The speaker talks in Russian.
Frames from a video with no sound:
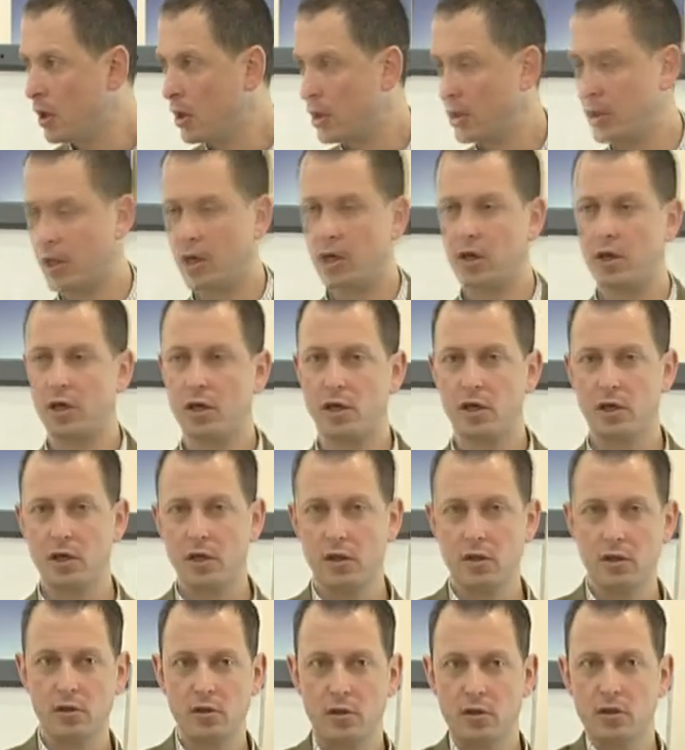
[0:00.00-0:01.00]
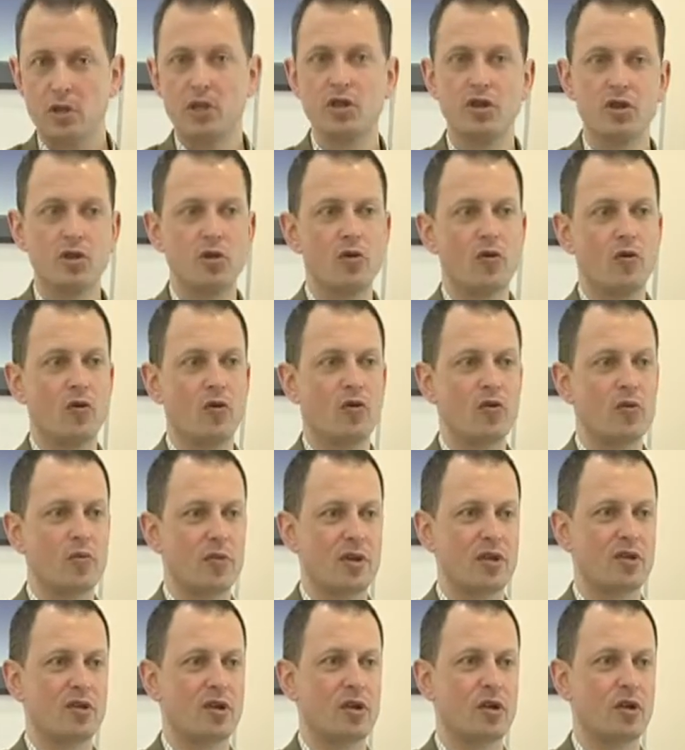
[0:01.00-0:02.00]
Иногда нижний уровень
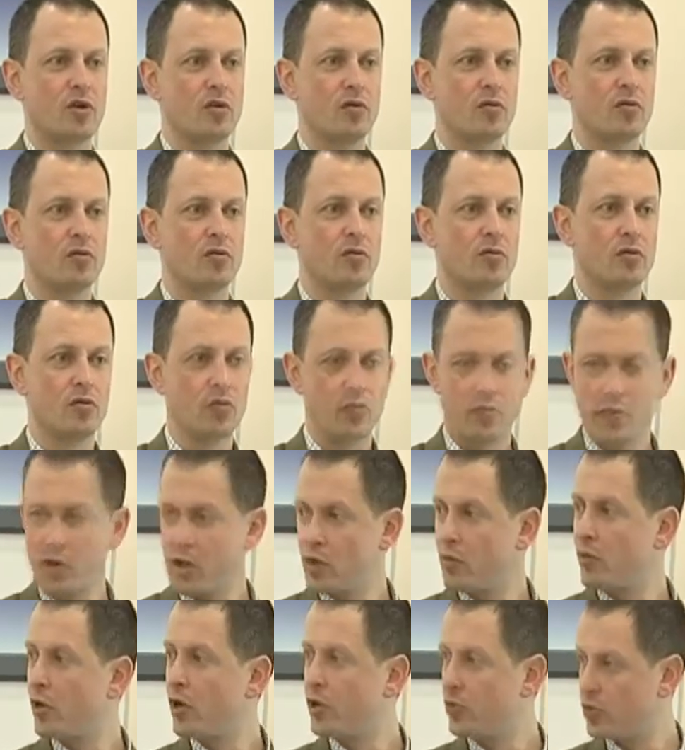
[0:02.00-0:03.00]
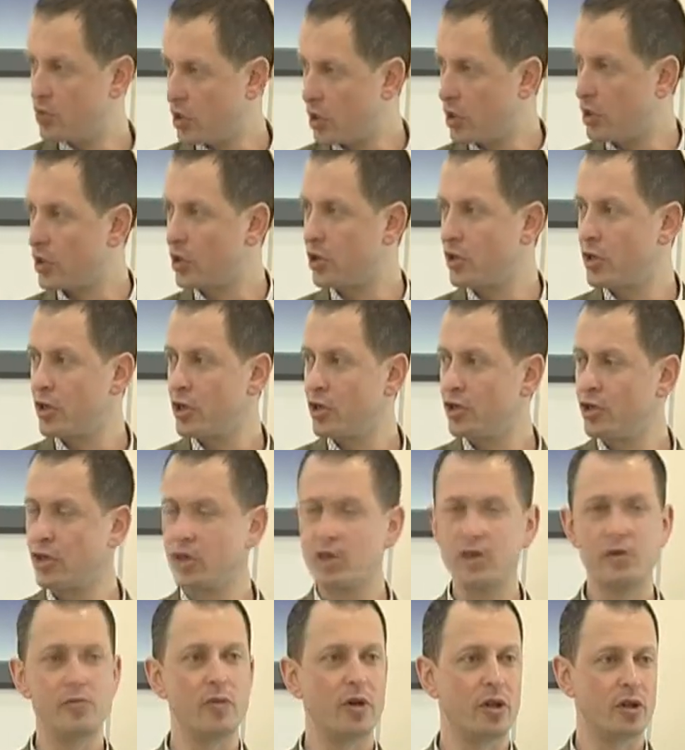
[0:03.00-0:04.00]
персонал, ну, принимающий какие-то
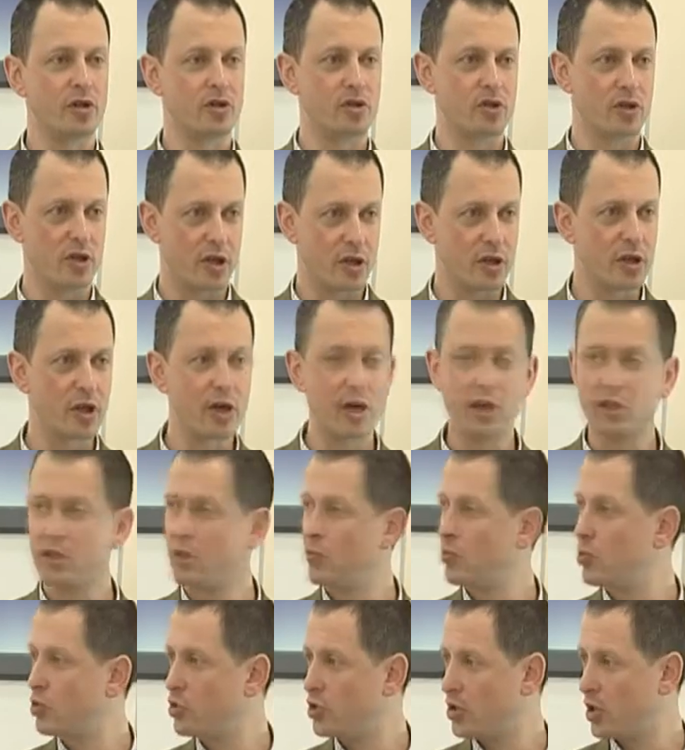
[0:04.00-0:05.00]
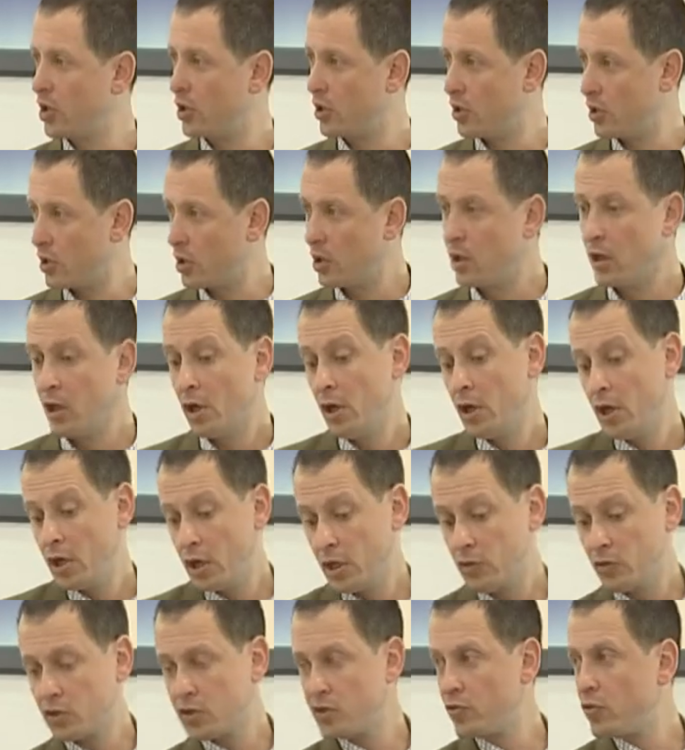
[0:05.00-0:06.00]
решения менеджеры, они как-то бузят, да.
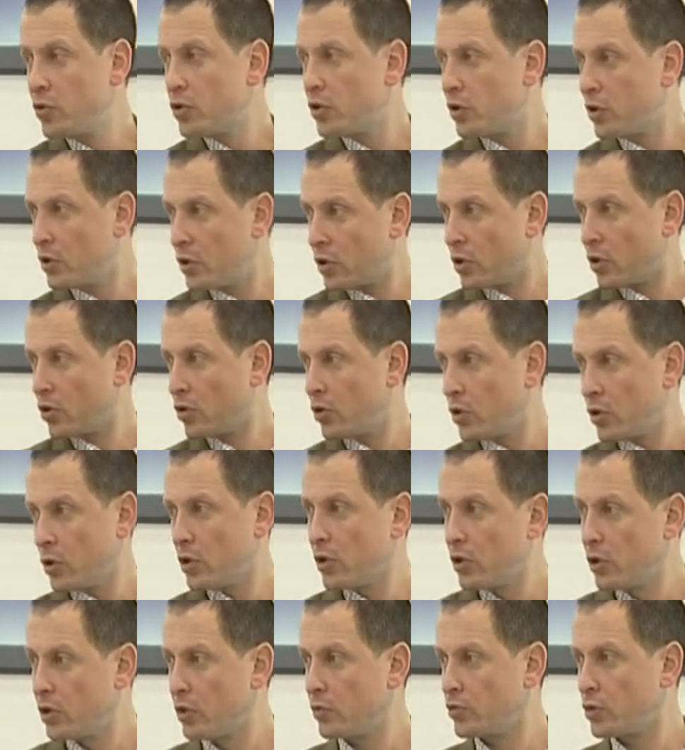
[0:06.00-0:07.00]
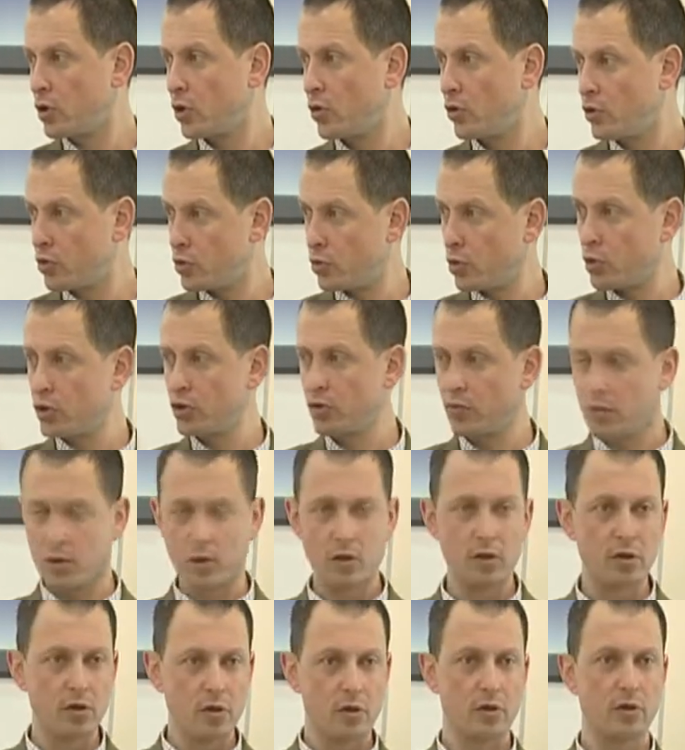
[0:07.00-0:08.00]
И вот свод это такой неплохой способ.
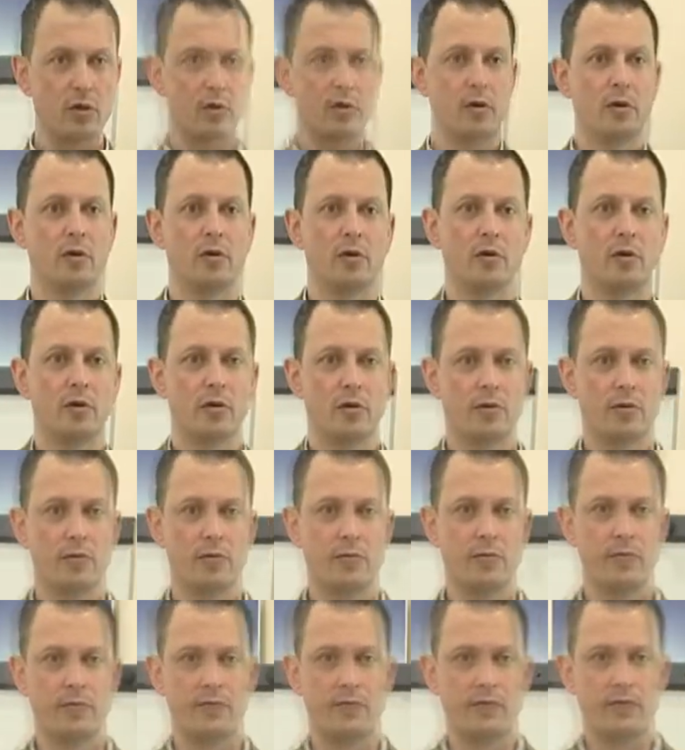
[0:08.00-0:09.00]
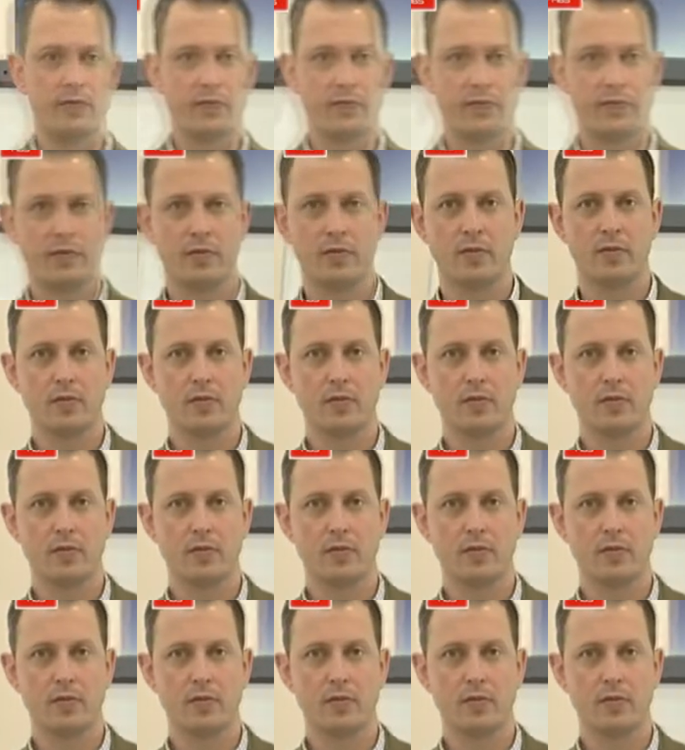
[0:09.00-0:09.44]
Лидерство